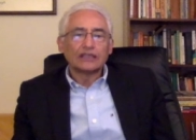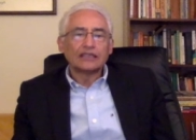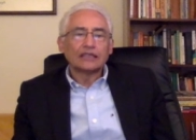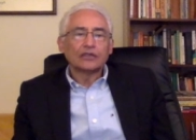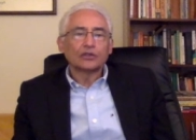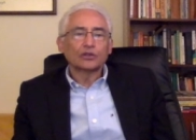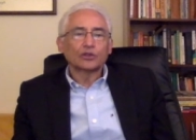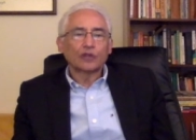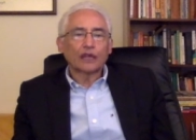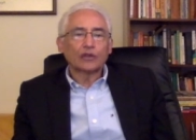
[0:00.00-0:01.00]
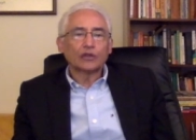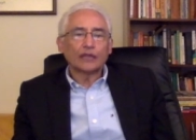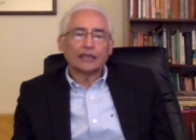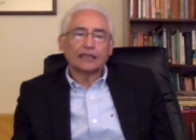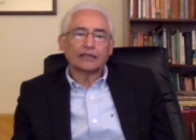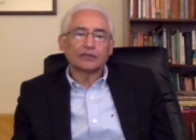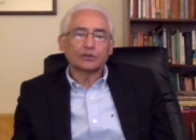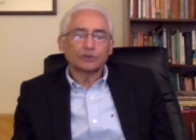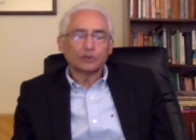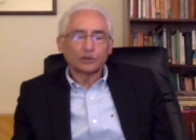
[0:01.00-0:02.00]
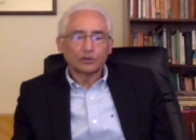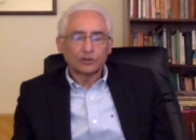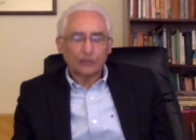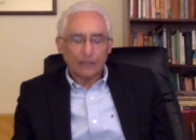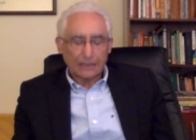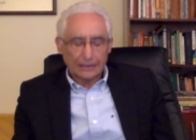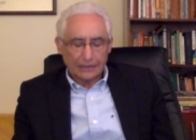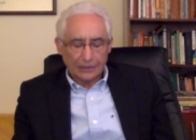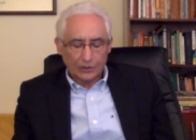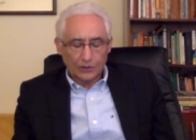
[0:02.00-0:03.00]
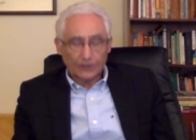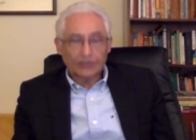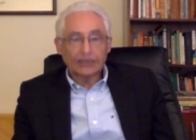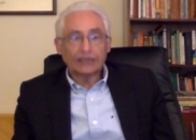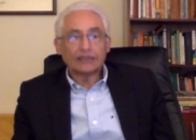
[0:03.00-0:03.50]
y el doctorado en Estudios Sociales de la Universidad